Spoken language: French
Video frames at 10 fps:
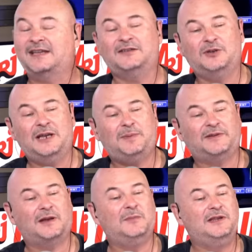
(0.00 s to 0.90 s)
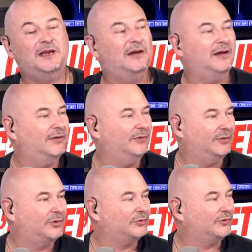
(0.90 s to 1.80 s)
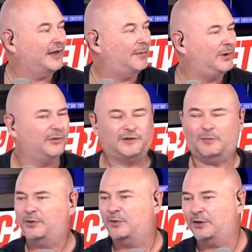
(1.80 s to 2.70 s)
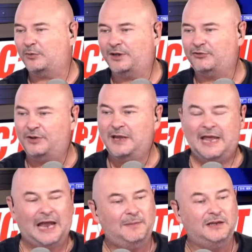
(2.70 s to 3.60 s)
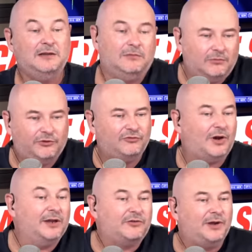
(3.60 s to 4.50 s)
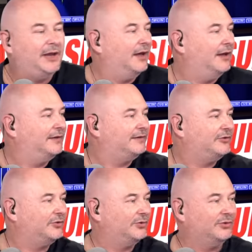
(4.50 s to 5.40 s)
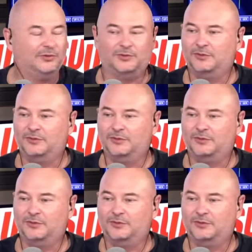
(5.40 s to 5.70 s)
très honnête parce qu'elle m'a dit, quand on s'est on s'est appelé quoi il y a 3 4 jours. Mm. Elle m'a dit j'y vois rien, je vois rien hein, si je ah, Mais